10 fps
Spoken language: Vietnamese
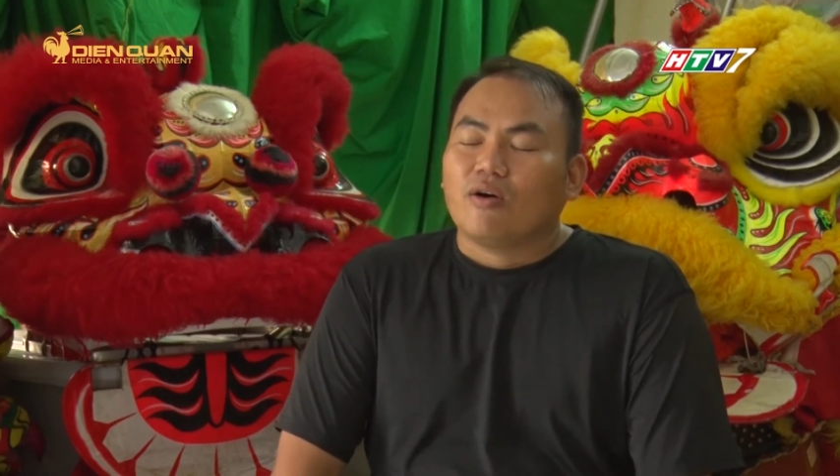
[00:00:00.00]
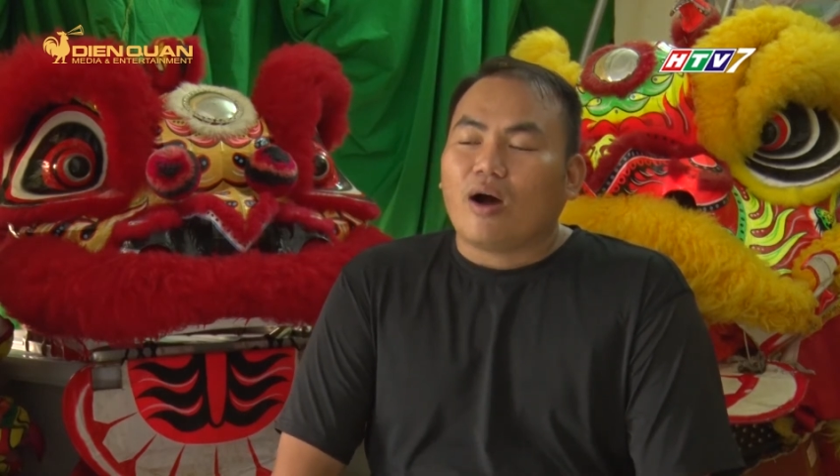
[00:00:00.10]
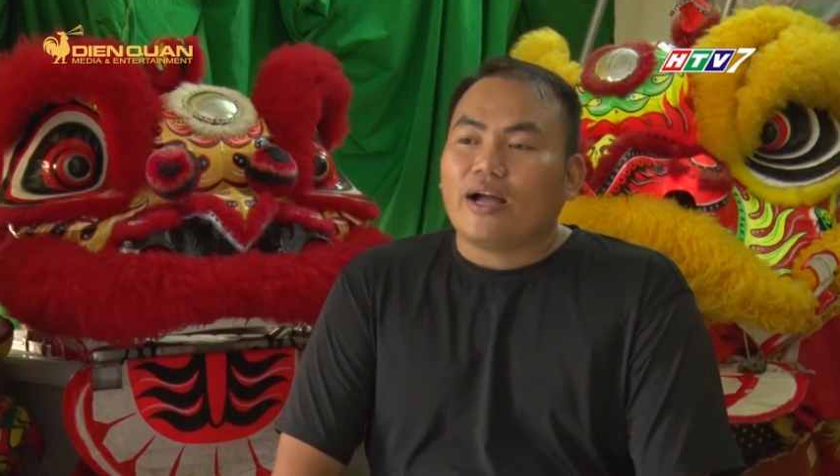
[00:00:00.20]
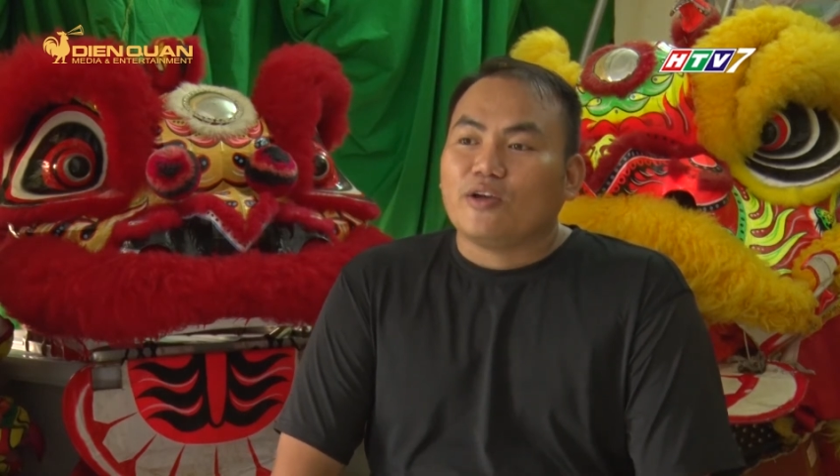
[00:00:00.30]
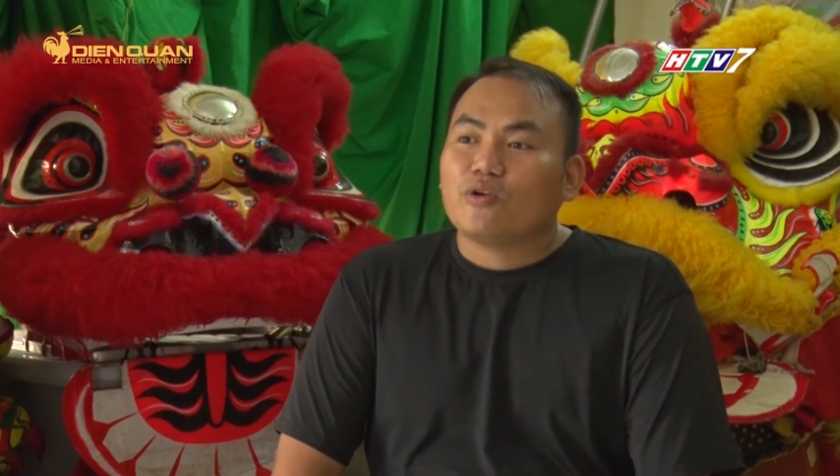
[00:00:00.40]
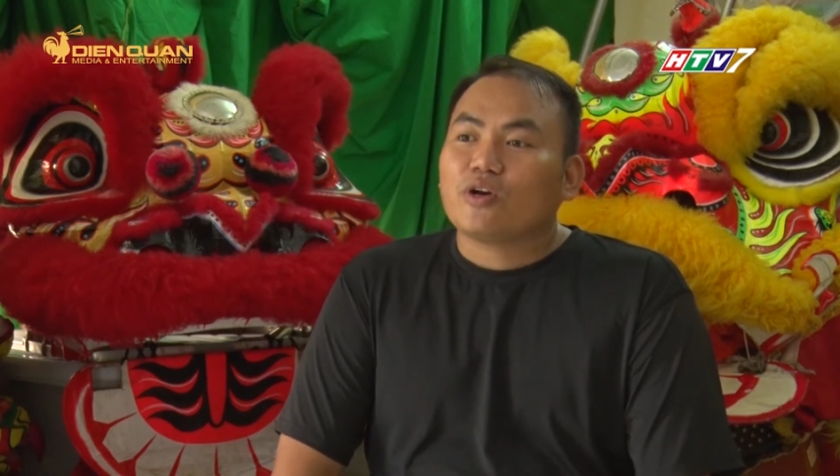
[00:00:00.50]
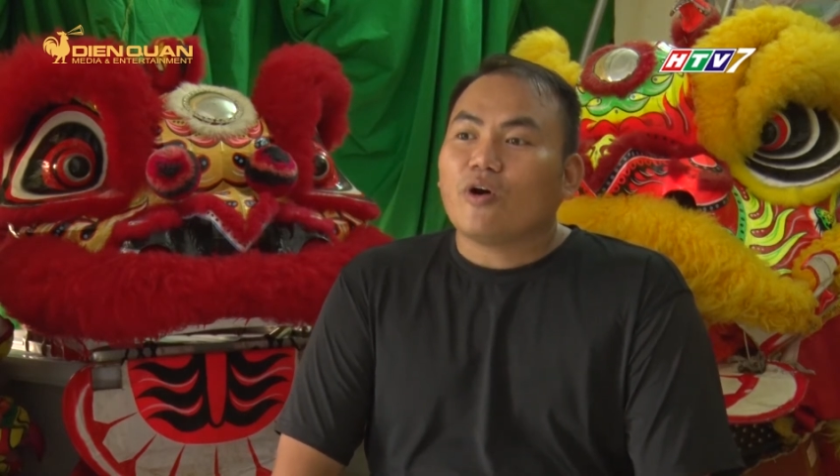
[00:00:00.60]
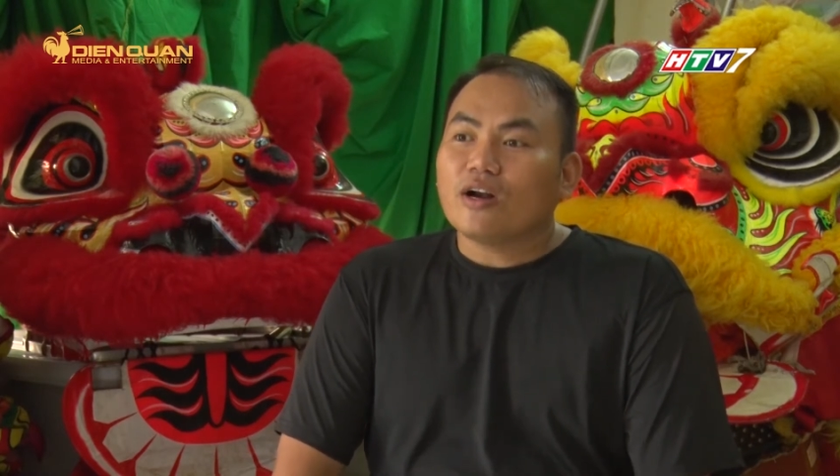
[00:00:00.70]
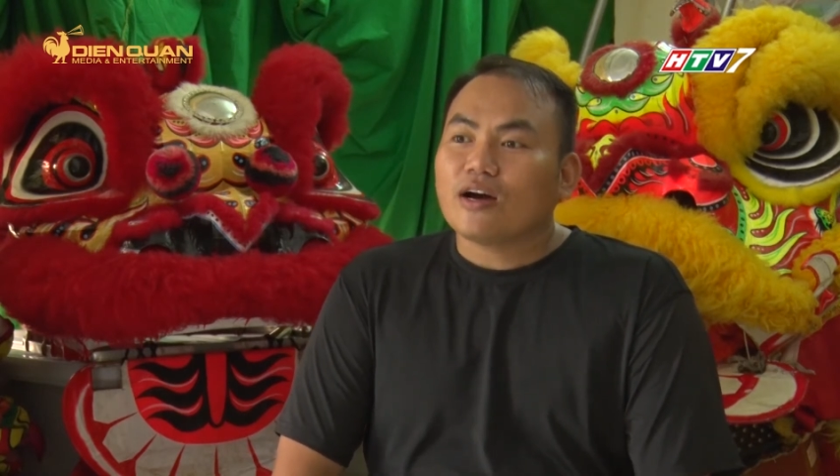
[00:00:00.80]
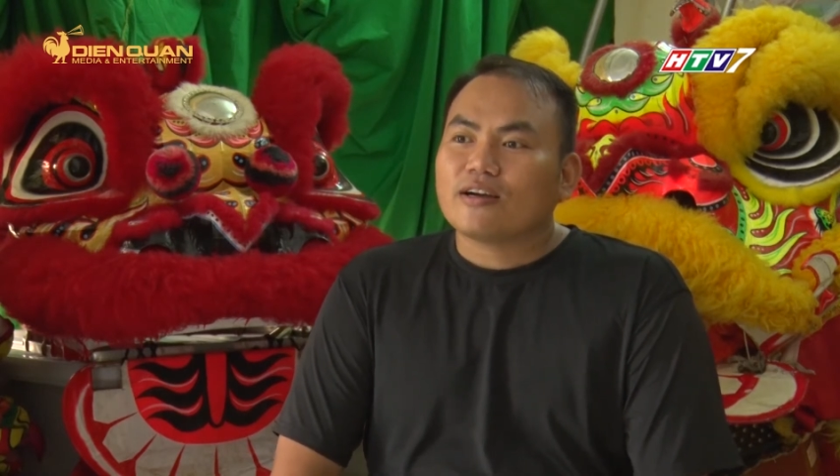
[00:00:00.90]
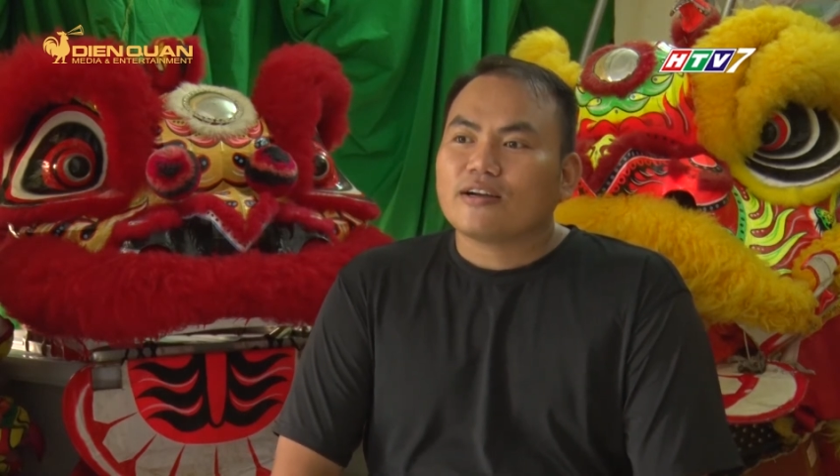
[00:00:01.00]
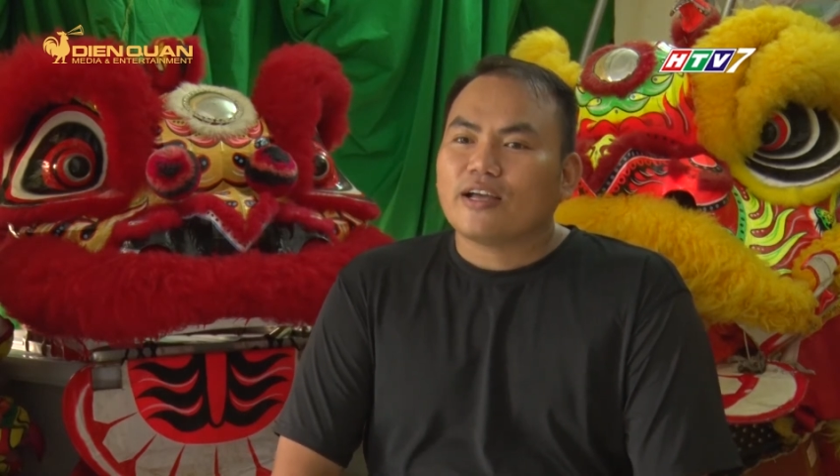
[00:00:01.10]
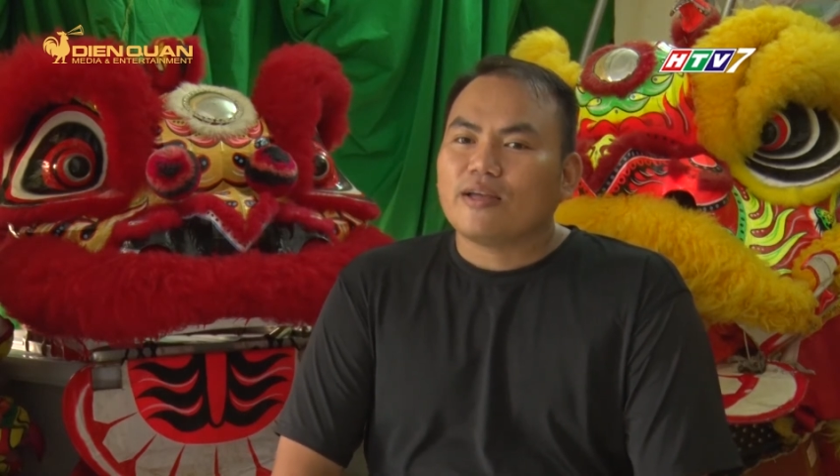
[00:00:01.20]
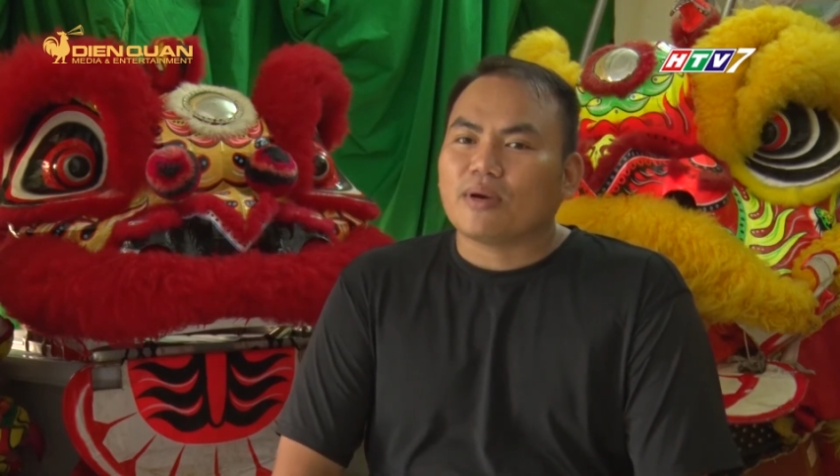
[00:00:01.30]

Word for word: hòa vô với con lưng khi